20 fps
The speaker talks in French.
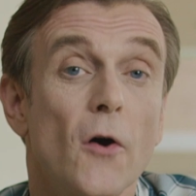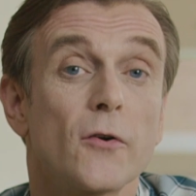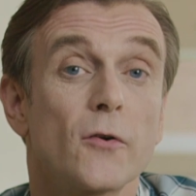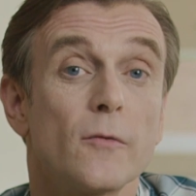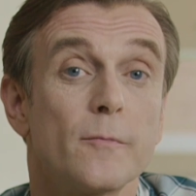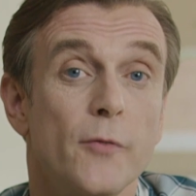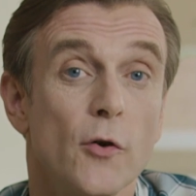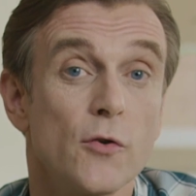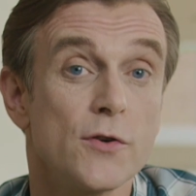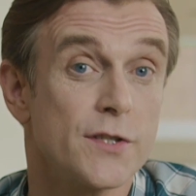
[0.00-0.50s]

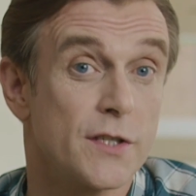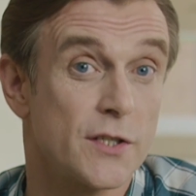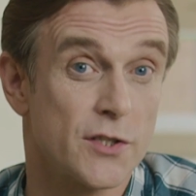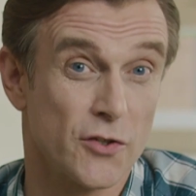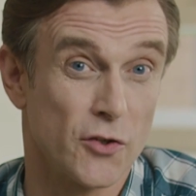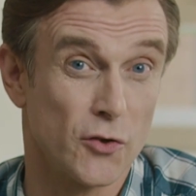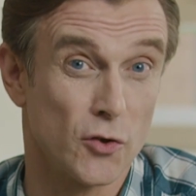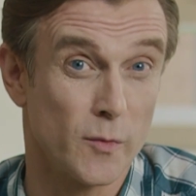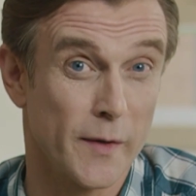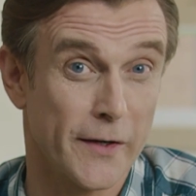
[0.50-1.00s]
Cargo Push
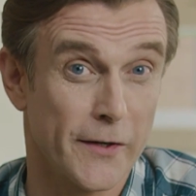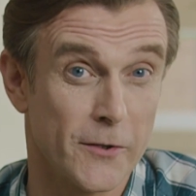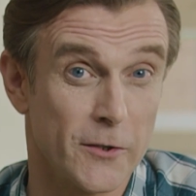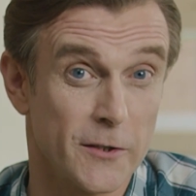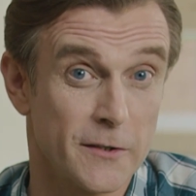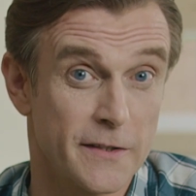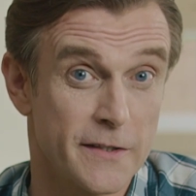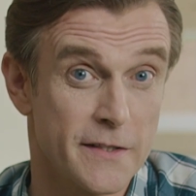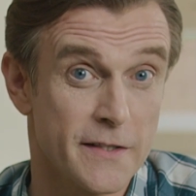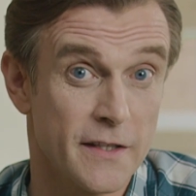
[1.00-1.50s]
n'est pas
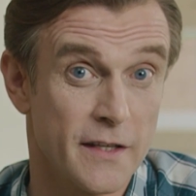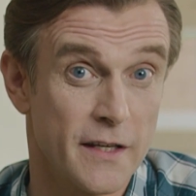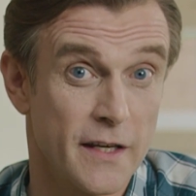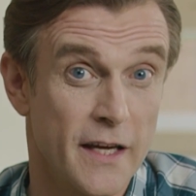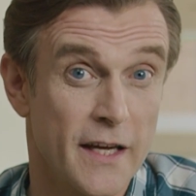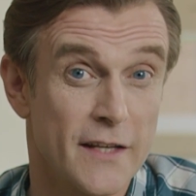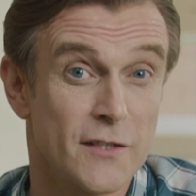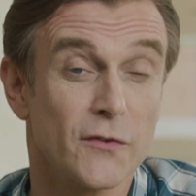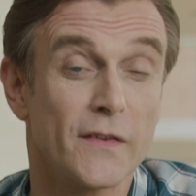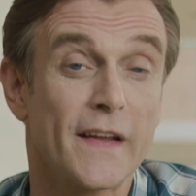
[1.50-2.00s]
seulement gratuit,
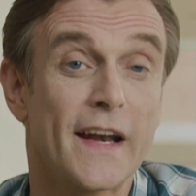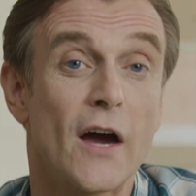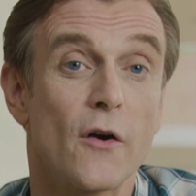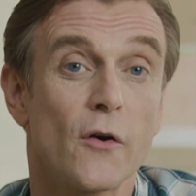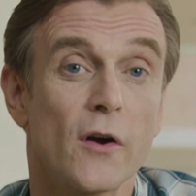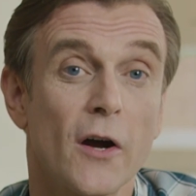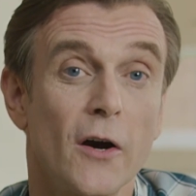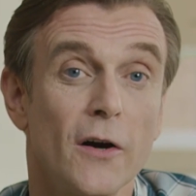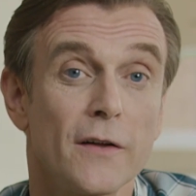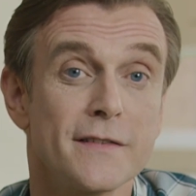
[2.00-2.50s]
il
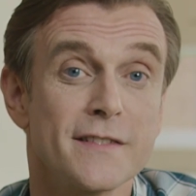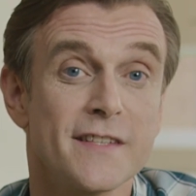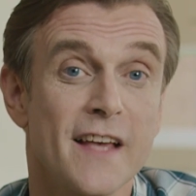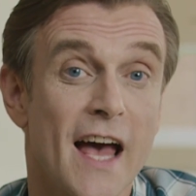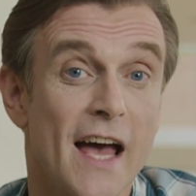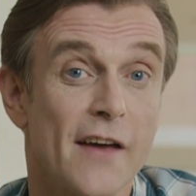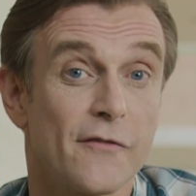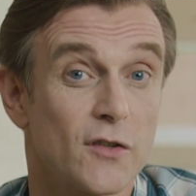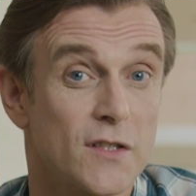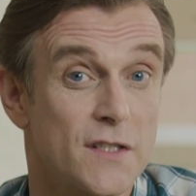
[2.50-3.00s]
est aussi très
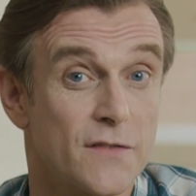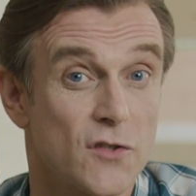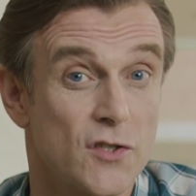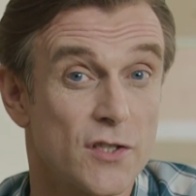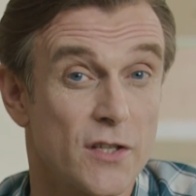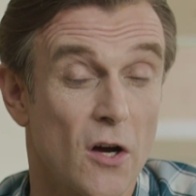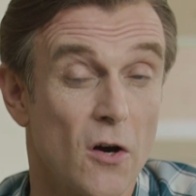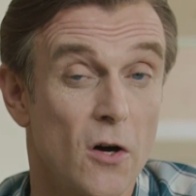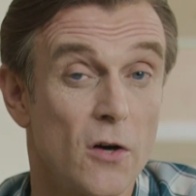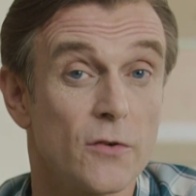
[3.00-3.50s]
facile à
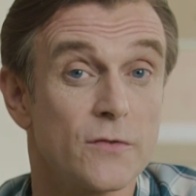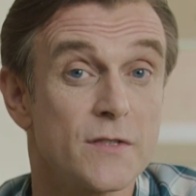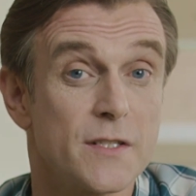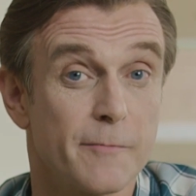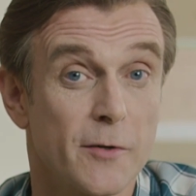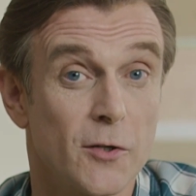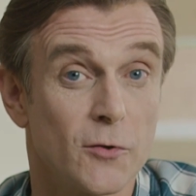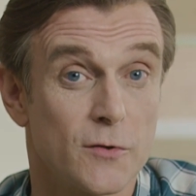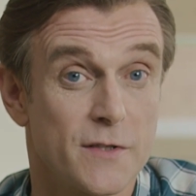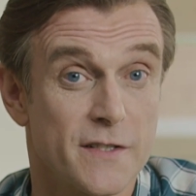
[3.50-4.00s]
comprendre et
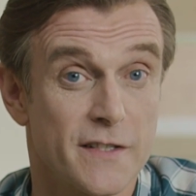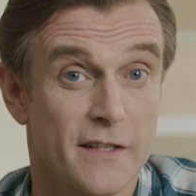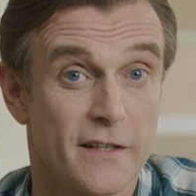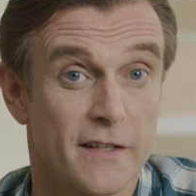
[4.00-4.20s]
simple à